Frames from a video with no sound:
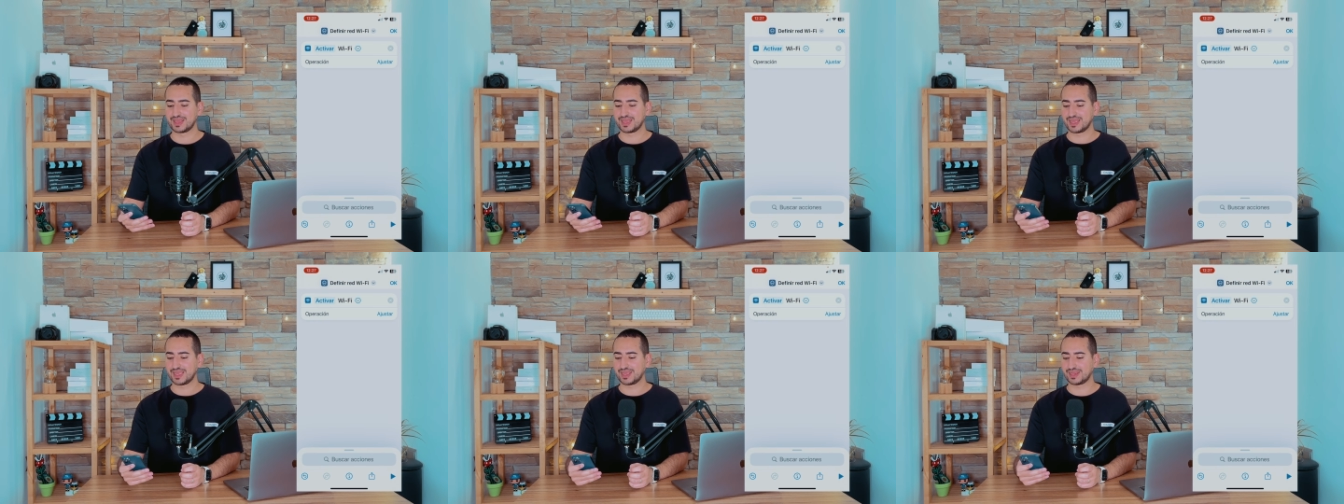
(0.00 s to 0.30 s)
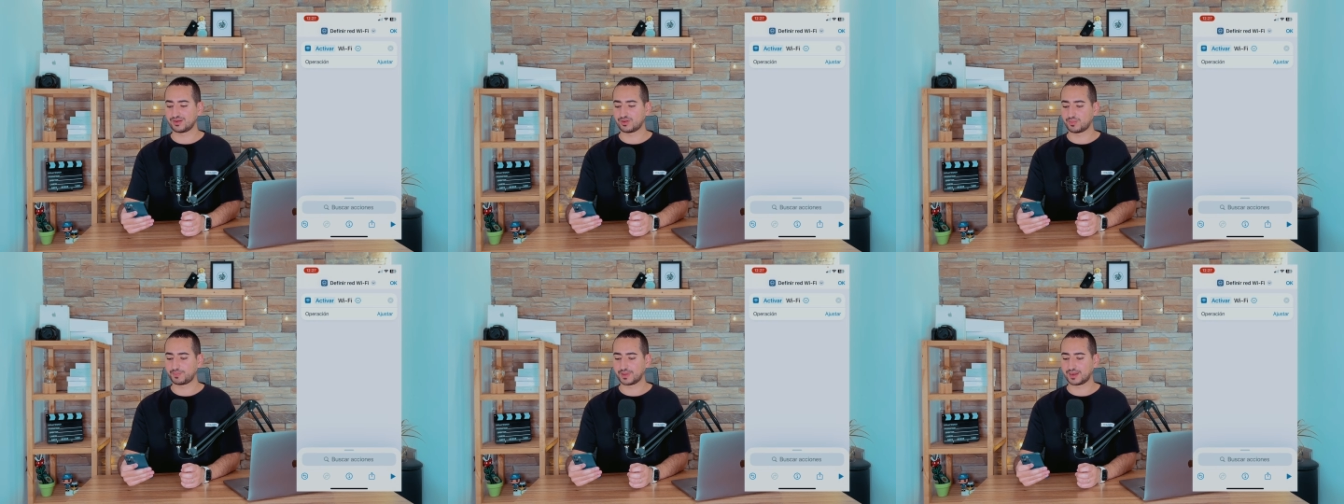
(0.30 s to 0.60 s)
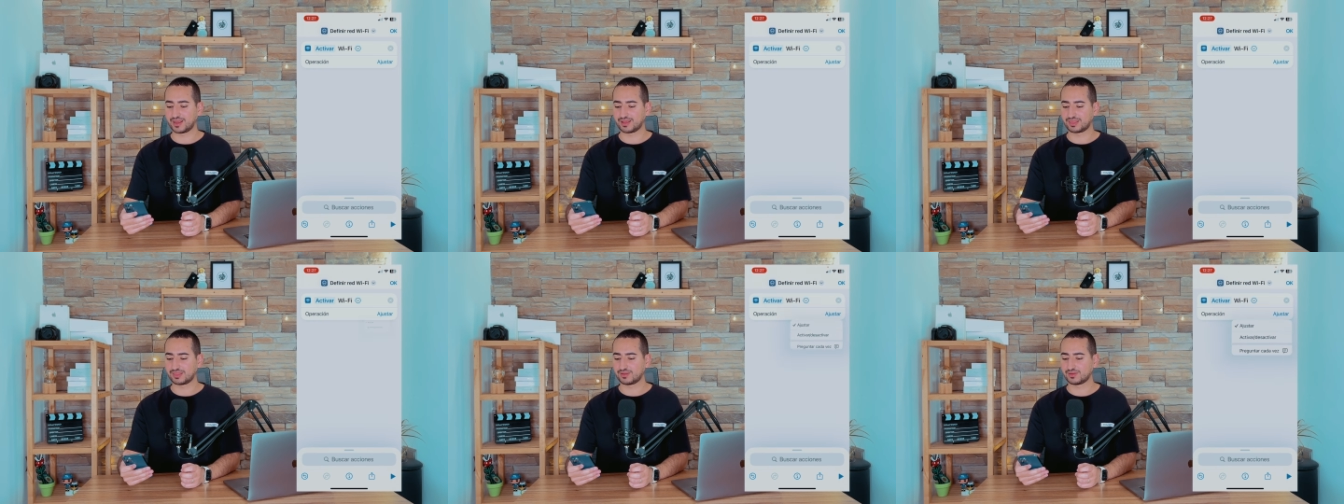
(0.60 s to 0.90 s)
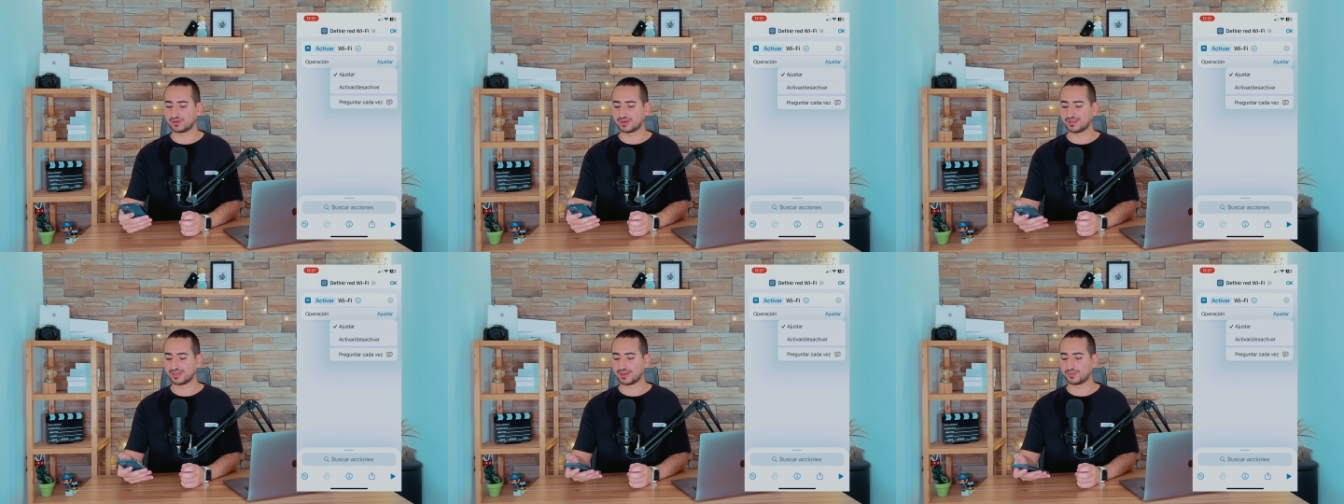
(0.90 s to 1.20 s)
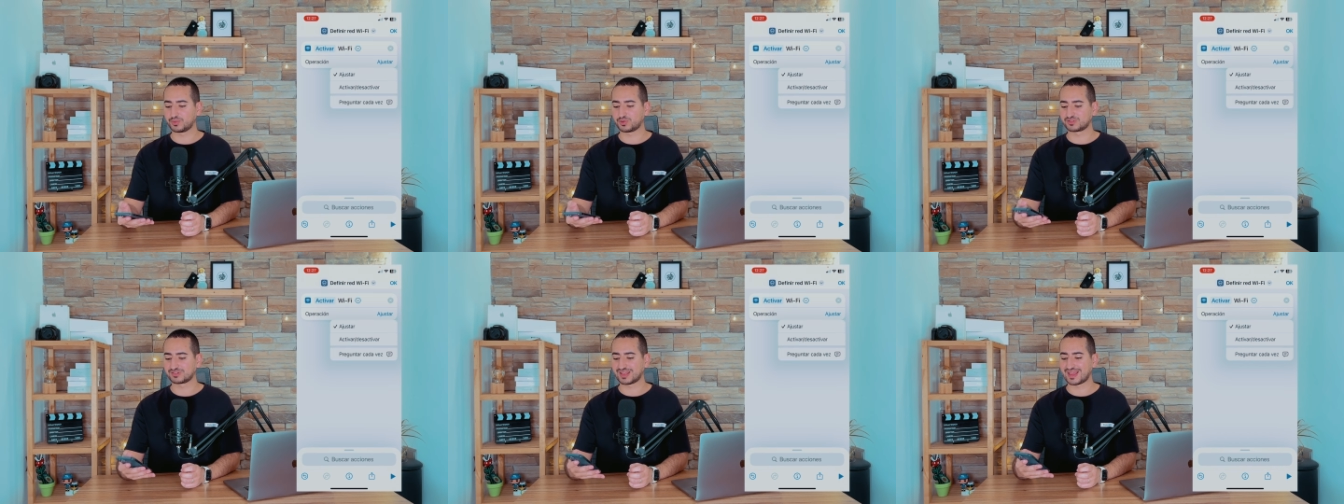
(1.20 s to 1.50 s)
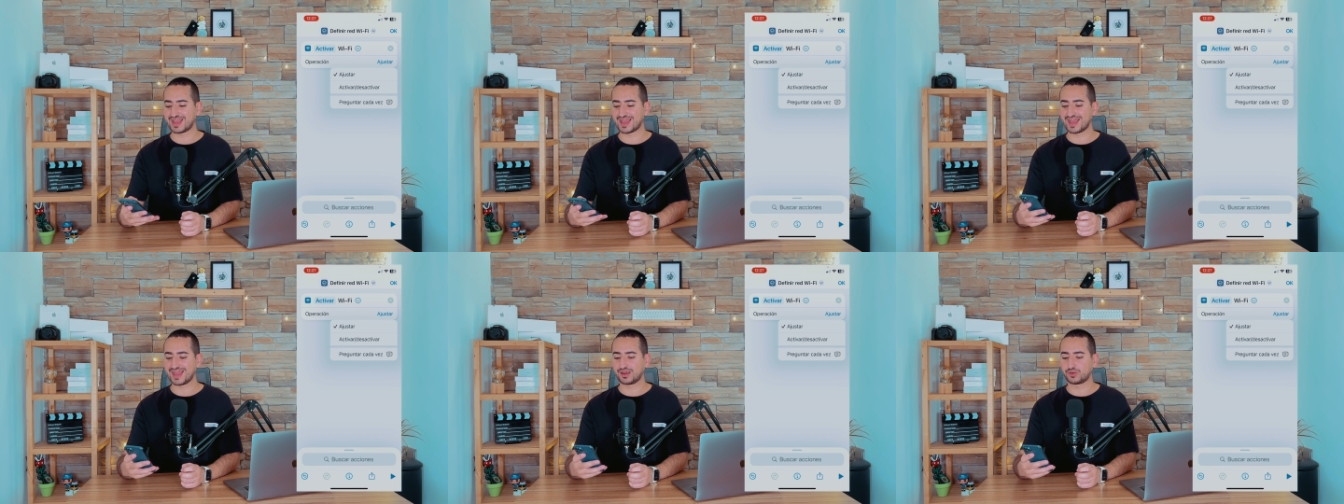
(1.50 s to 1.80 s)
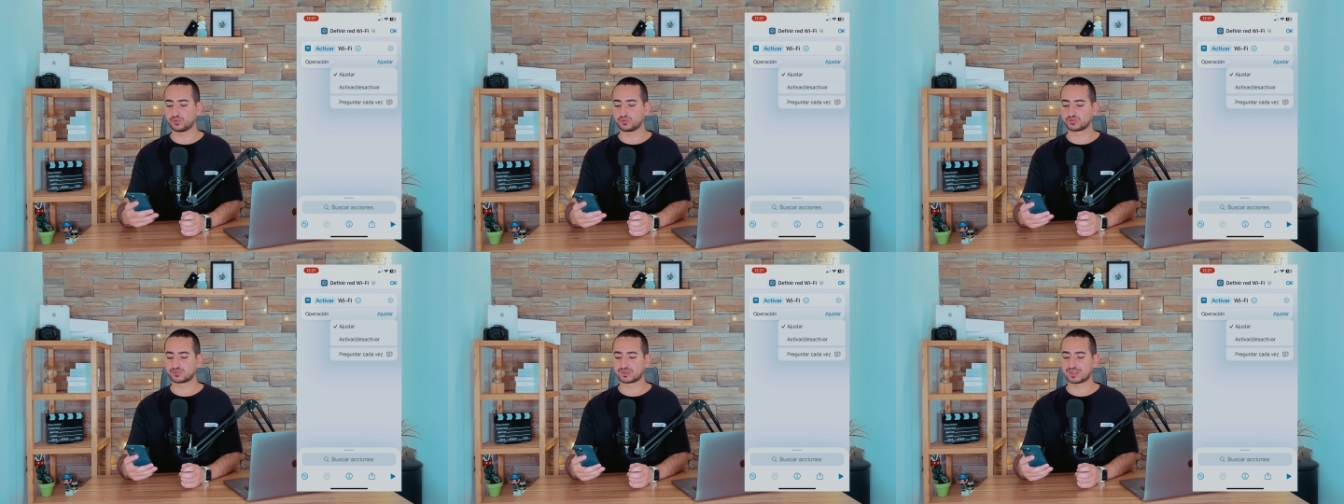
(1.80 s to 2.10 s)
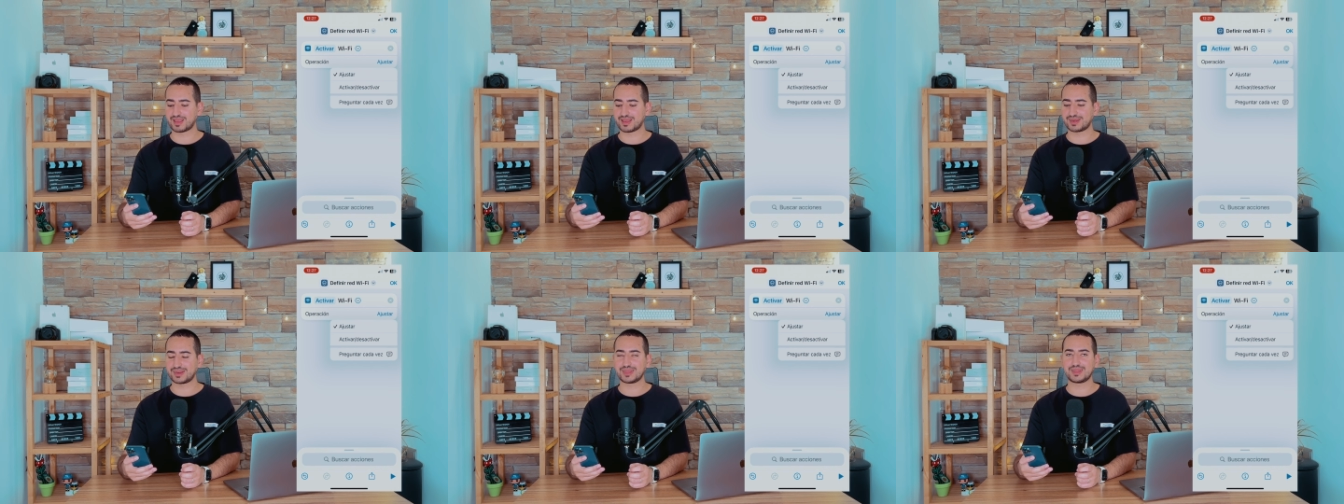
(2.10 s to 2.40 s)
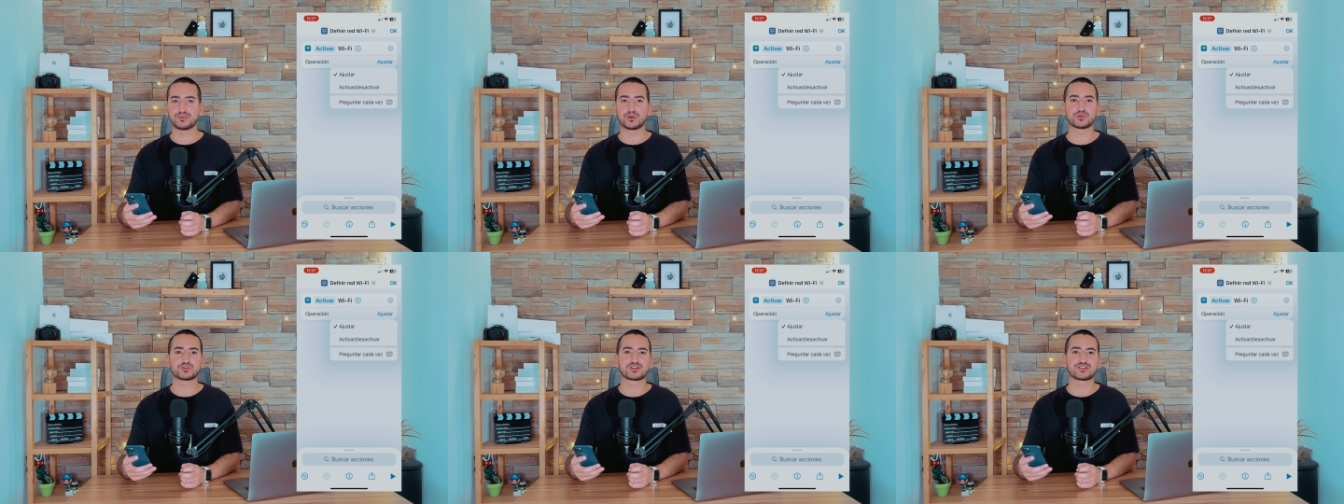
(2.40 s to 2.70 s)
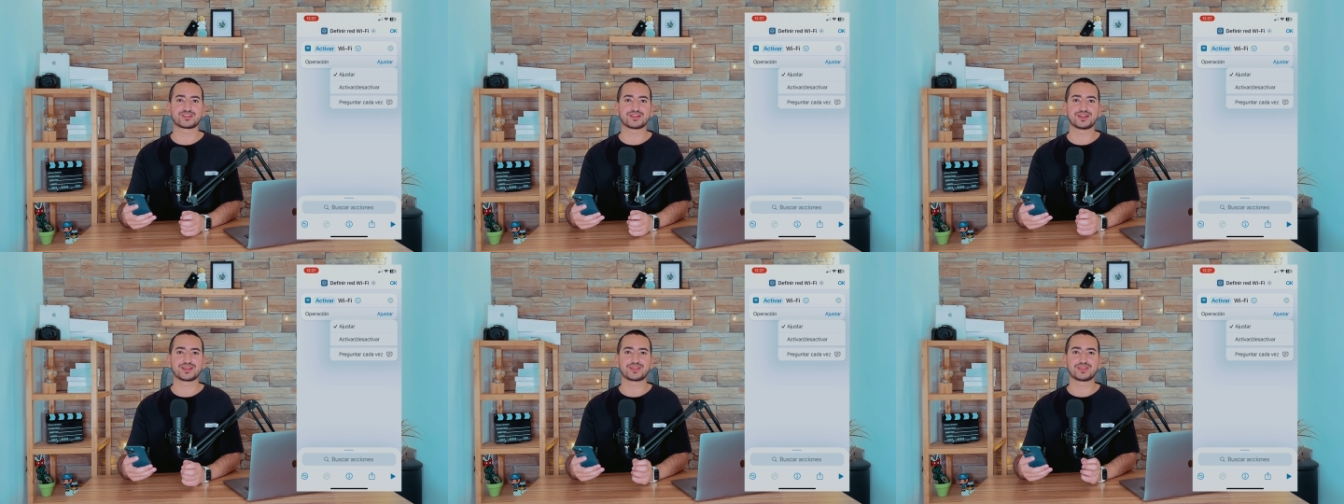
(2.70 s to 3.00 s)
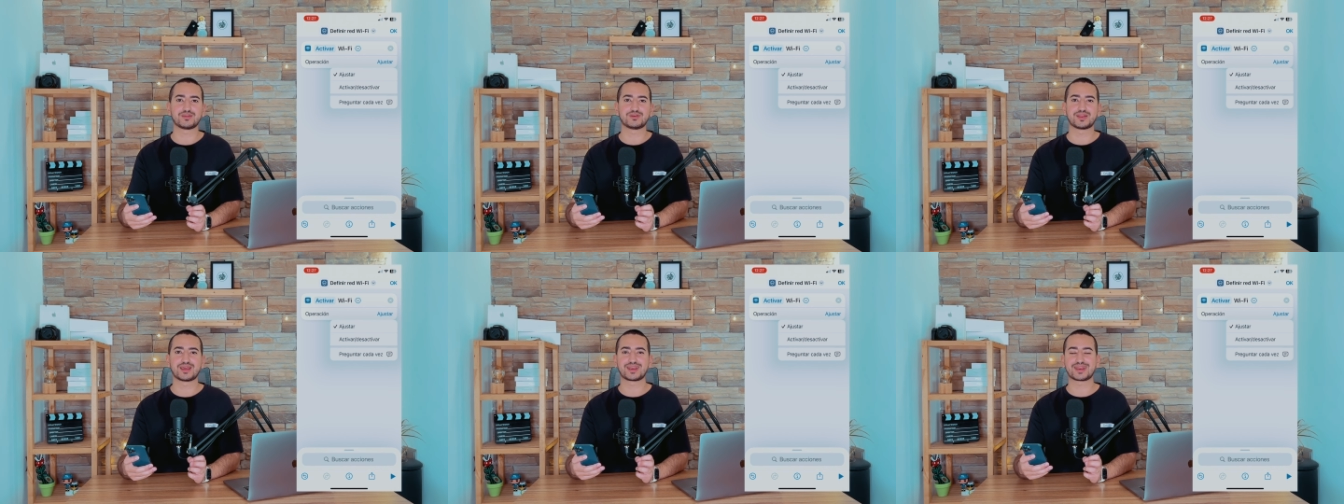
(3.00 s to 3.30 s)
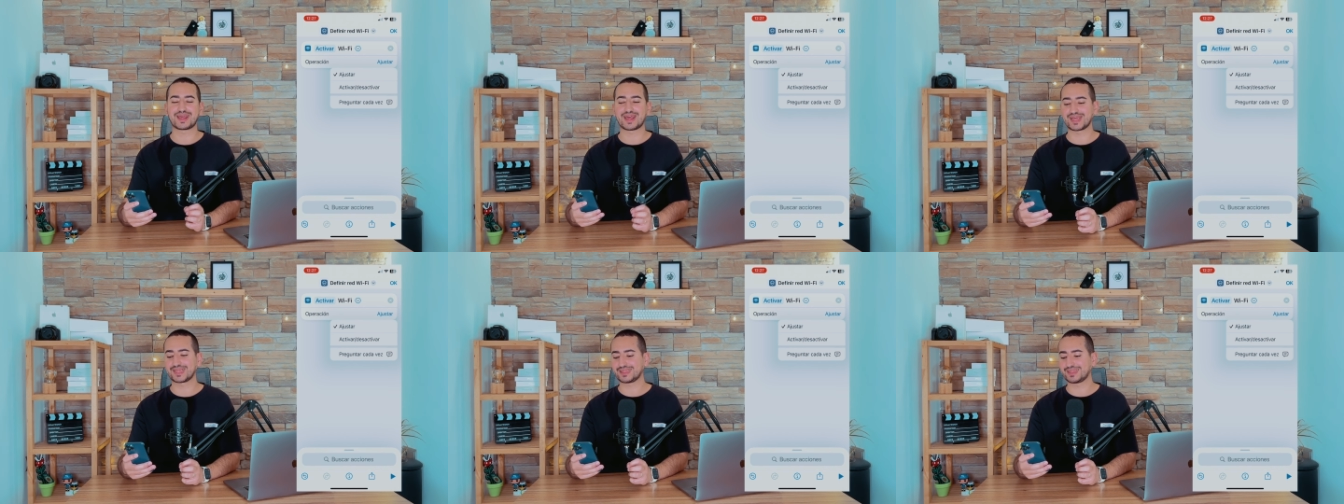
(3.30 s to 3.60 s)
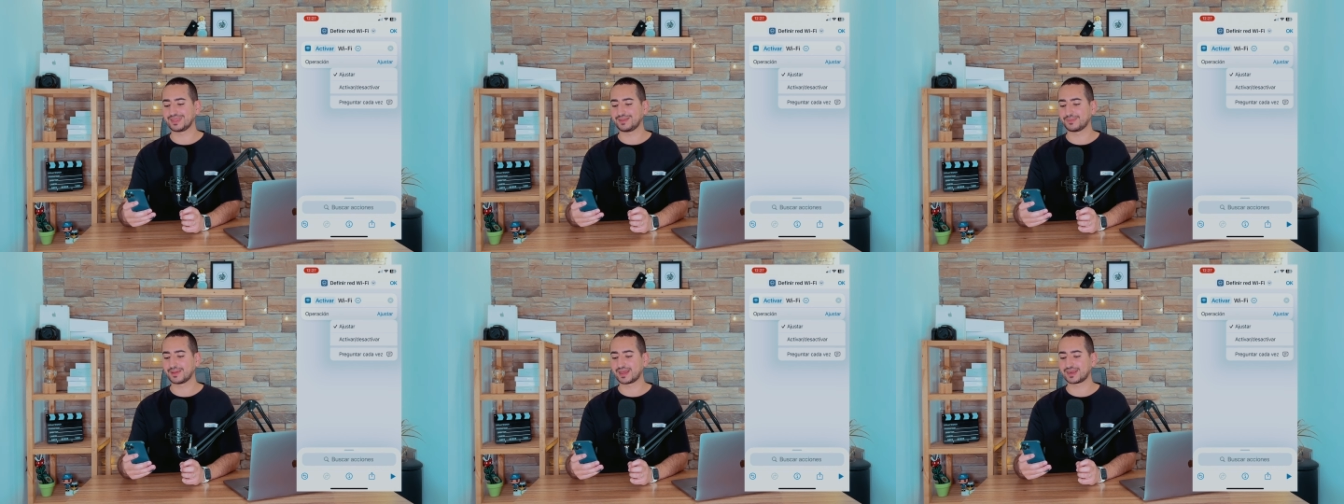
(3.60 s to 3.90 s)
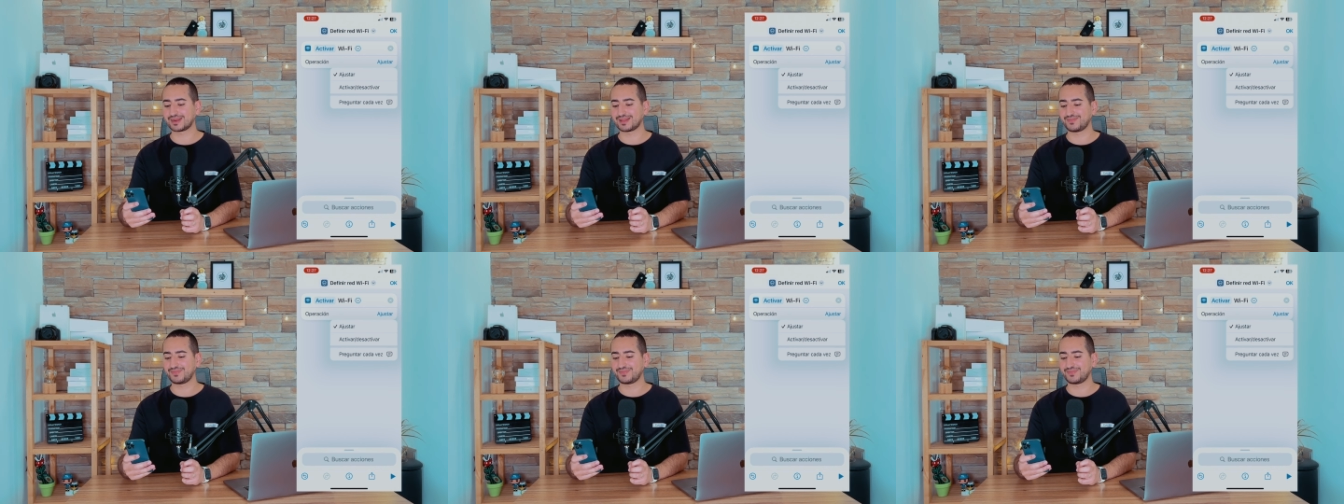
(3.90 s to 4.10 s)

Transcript: En operación le damos a ajustar y vamos a seleccionar activar,